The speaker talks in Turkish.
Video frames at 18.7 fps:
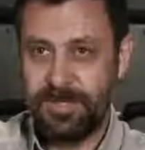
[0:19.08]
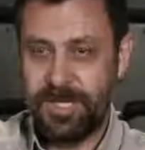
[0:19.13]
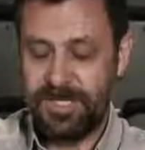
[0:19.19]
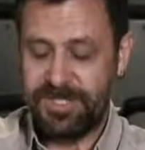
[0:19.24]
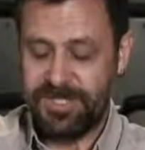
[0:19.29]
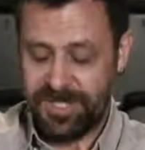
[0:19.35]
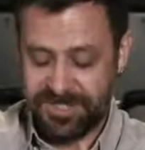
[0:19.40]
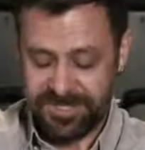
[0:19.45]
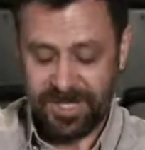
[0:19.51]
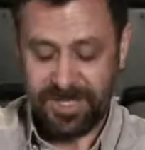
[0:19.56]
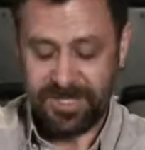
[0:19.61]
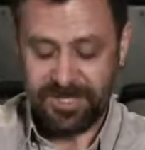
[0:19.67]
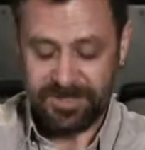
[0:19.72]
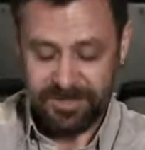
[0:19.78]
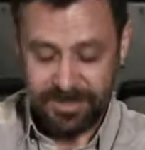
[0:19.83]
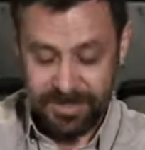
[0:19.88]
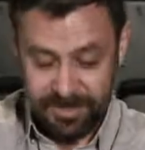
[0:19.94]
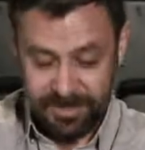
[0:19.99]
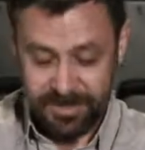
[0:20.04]
yani
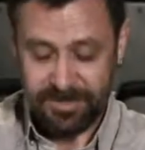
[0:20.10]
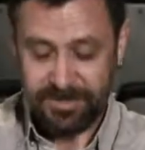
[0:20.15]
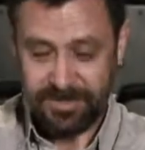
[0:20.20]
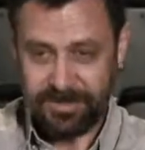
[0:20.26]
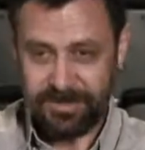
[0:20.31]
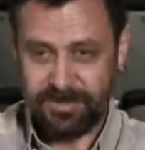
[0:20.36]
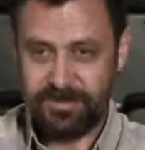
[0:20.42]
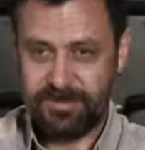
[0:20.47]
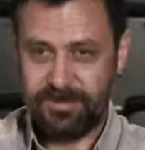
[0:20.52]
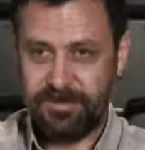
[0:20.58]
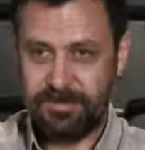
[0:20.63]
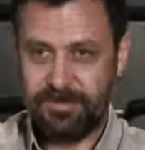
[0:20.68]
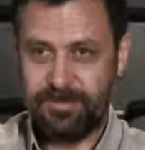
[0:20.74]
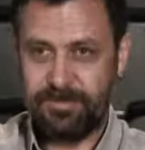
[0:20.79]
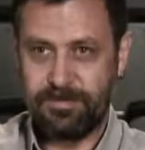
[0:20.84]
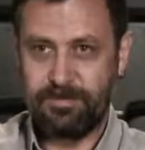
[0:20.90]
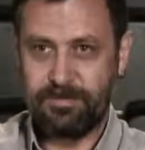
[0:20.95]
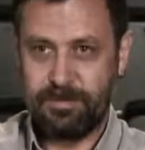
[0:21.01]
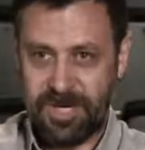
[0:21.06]
cesaretle
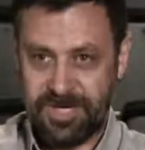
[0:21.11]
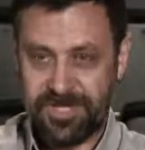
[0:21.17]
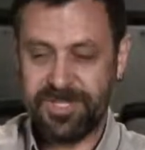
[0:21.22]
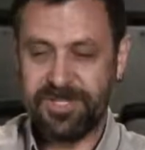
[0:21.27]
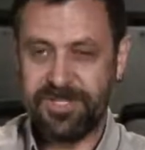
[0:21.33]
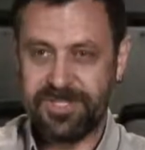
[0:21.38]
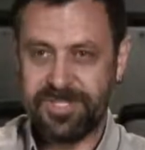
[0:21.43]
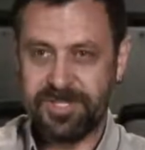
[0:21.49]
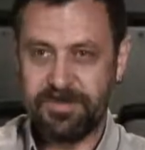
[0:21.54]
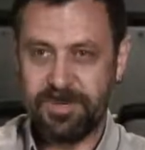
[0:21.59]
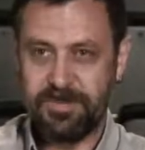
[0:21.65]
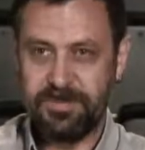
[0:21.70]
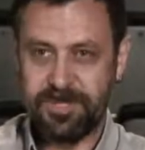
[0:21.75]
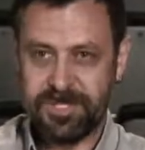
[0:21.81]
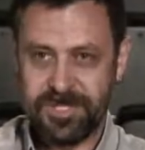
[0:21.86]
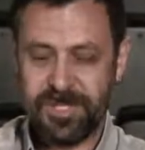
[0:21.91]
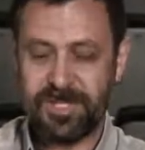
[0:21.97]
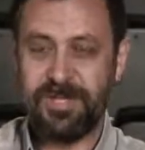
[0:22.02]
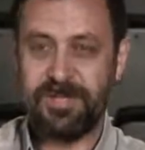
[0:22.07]
başladığın zaman bir
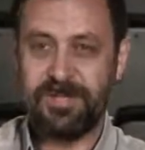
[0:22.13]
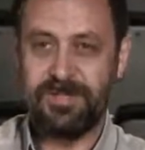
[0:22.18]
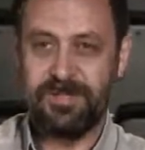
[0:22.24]
şeye